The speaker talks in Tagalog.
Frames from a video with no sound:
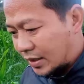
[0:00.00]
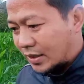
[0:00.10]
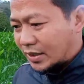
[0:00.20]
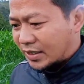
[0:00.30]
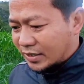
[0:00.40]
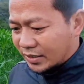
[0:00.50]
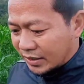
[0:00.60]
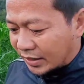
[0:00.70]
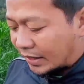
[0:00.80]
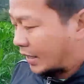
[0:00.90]
uh,
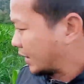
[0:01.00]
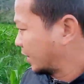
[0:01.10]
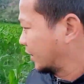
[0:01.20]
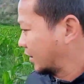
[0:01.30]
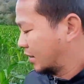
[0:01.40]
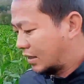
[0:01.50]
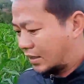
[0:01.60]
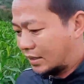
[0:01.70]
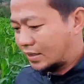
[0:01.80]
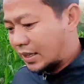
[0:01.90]
ayan
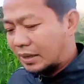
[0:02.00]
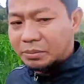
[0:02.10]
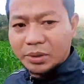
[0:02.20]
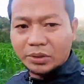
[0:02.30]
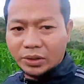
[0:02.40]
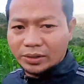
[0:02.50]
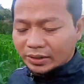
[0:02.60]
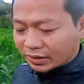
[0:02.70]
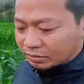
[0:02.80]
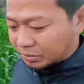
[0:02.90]
uh, naabonohan
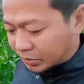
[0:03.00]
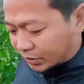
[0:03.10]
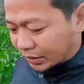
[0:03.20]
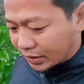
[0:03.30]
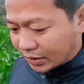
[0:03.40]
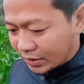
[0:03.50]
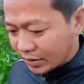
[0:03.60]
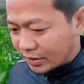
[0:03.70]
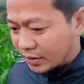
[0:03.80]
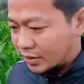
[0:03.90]
na rin po siya
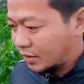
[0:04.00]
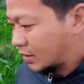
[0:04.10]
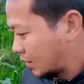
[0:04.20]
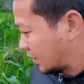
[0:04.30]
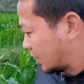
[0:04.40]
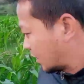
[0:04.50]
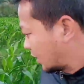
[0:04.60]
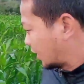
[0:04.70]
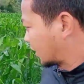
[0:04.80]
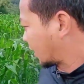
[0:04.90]

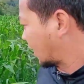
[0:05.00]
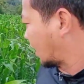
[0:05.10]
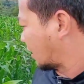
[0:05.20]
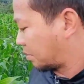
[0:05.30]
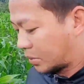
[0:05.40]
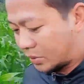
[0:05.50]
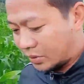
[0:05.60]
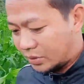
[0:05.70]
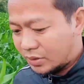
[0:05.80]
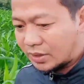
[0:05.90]
at
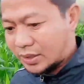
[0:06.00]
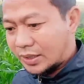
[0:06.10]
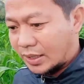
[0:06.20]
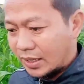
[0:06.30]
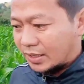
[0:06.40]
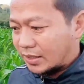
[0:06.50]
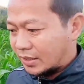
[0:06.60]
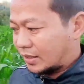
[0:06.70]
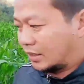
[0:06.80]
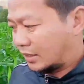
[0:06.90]
kahapon kinailangan
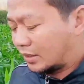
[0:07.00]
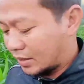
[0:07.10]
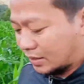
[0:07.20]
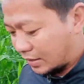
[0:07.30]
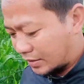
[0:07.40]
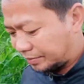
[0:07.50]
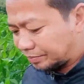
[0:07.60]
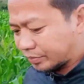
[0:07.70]
din uh,